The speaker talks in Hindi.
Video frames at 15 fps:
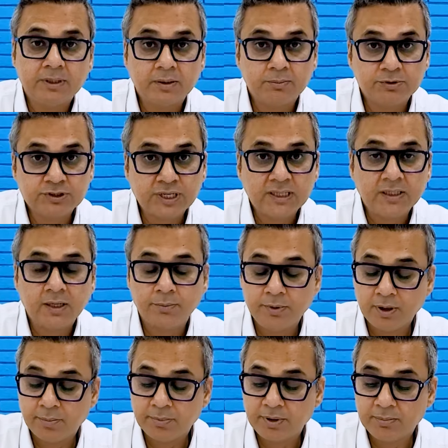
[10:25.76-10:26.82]
मतलब शादी का भी
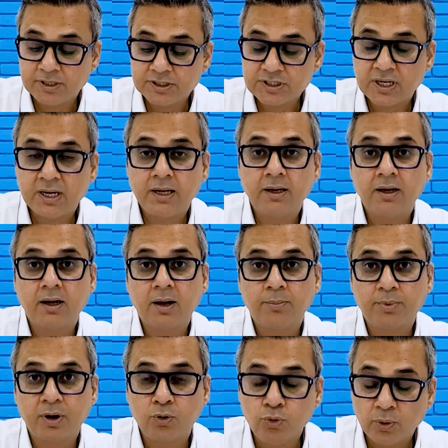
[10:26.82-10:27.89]
आपने बच्चा
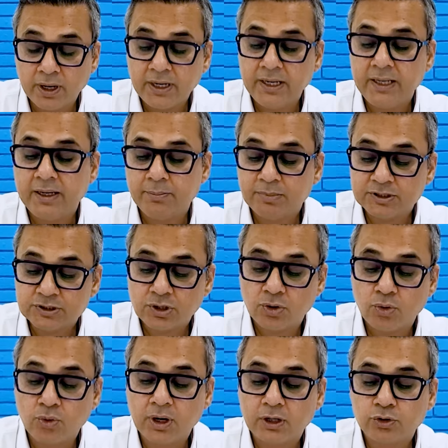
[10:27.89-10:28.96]
आपका हुआ नहीं है बच्चा
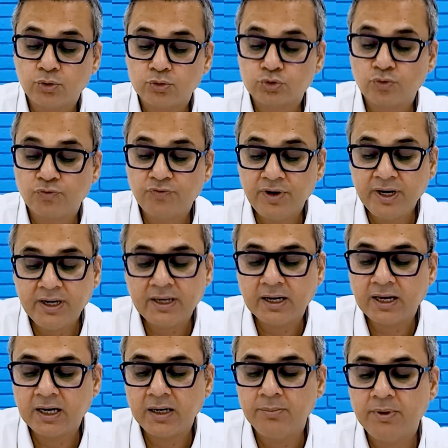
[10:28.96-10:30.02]
होगा तो उसको फीड
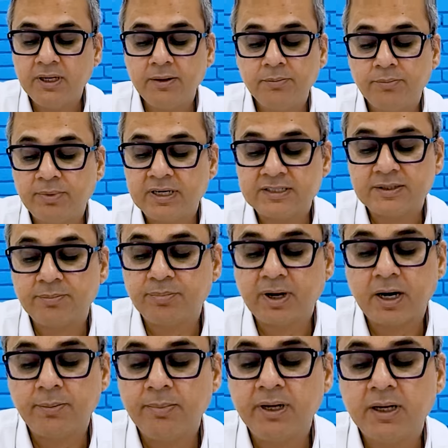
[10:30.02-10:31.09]
कराने में ब्रेस्ट
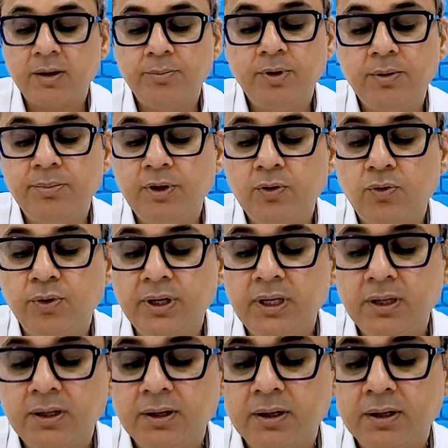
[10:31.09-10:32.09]
इम्प्लांट में कभी भी कोई